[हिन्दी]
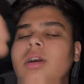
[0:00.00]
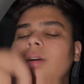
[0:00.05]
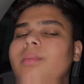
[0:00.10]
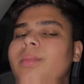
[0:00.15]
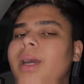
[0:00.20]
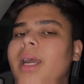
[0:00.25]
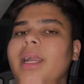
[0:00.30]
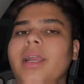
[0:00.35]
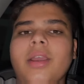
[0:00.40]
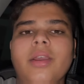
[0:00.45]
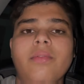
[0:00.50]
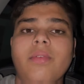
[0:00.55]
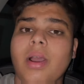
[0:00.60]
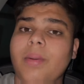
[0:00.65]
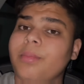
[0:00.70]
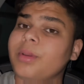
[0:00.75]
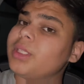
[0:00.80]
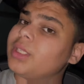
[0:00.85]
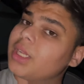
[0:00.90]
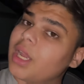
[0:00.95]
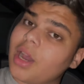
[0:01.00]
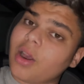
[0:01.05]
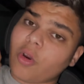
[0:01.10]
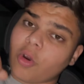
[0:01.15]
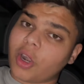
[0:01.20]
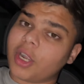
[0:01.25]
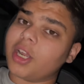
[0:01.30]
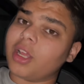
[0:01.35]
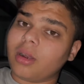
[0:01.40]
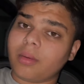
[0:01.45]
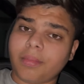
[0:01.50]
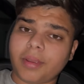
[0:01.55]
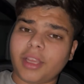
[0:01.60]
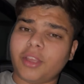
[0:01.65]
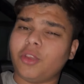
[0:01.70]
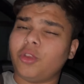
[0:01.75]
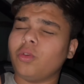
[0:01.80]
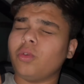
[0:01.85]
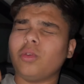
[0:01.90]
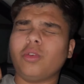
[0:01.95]
हम आ गए वापस यहाँ होटल पे
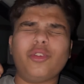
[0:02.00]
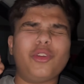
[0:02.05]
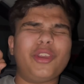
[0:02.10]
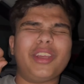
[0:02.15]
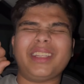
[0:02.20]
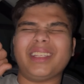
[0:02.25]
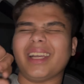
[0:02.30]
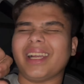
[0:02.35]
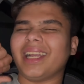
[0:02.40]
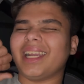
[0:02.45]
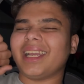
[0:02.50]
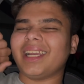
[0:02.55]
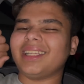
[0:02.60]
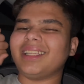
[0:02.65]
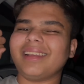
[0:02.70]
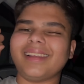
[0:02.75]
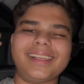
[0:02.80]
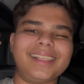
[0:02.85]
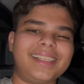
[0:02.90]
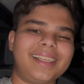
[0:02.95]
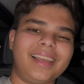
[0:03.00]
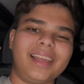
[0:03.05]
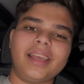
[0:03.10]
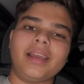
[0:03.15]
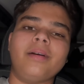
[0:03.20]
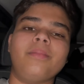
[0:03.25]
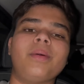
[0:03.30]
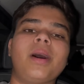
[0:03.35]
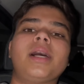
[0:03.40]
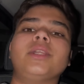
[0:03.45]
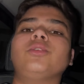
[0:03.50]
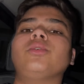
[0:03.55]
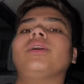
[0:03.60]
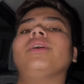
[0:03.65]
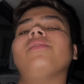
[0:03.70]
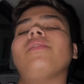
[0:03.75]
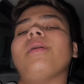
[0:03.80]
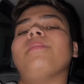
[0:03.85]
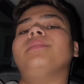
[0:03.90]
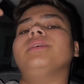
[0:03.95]
क्यों क्योंकि थक गए थे इसलिए हम आ चुके
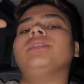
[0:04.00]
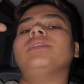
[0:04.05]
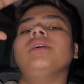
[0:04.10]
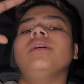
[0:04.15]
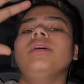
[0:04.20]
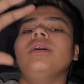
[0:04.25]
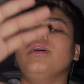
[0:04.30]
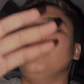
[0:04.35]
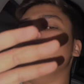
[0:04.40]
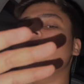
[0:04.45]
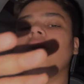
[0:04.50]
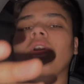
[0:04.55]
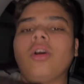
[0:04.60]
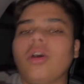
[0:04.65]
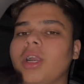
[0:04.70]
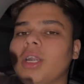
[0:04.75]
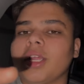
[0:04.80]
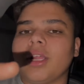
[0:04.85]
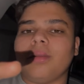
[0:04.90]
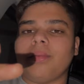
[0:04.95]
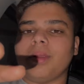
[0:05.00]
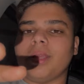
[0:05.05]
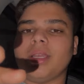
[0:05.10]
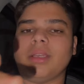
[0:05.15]
वापस होटल पे